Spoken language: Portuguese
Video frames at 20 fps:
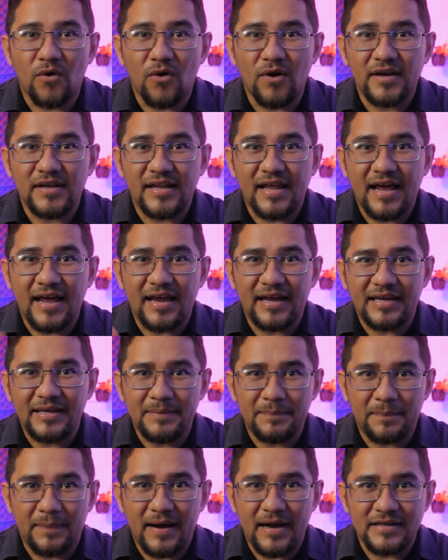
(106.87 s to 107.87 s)
corre lá
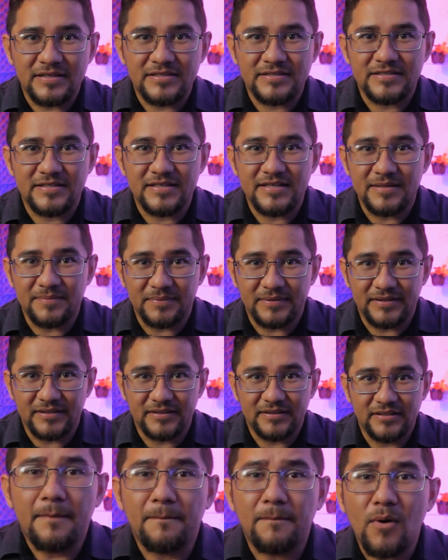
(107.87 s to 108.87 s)
e
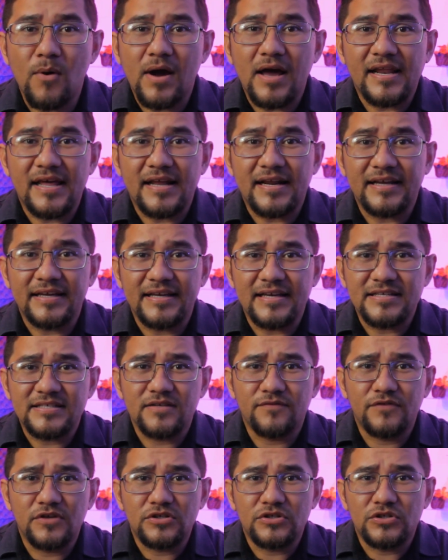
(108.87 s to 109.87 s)
participa. Bom galera, e
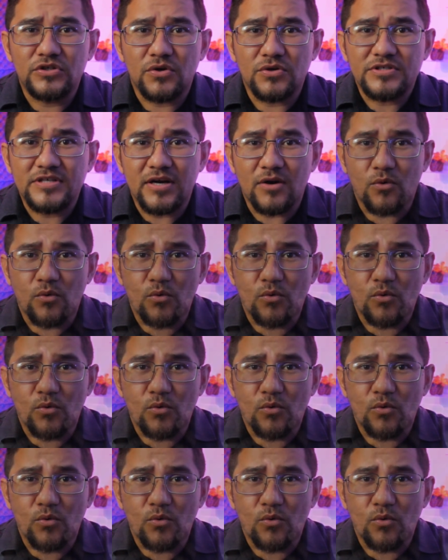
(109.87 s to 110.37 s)
esse vídeo de hoje é